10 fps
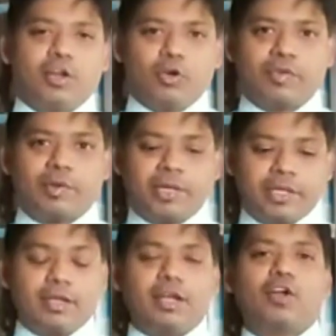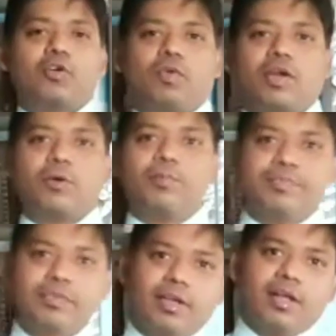ஹலோ எவ்ரிபடி எல்லாருக்கும் வணக்கம்
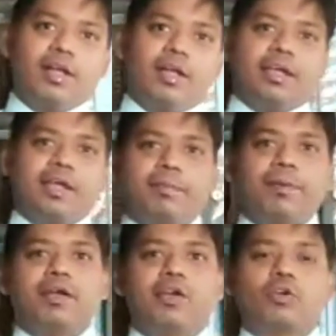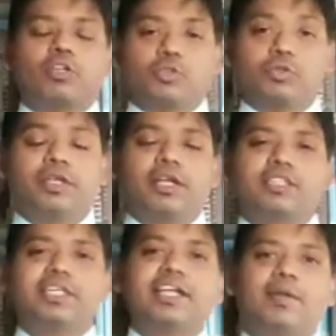என் பேர் டாக்டர் சுதீர்
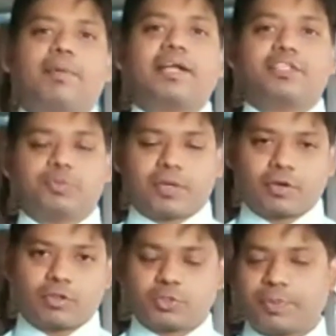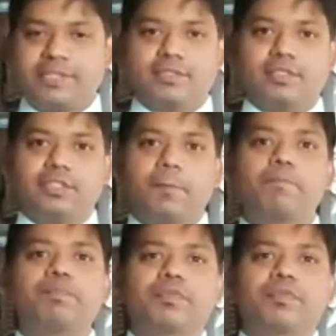நான் சென்னையில் ப்ராக்டிஸ் பண்ணுற ஒரு ஸ்பைன் சர்ஜன்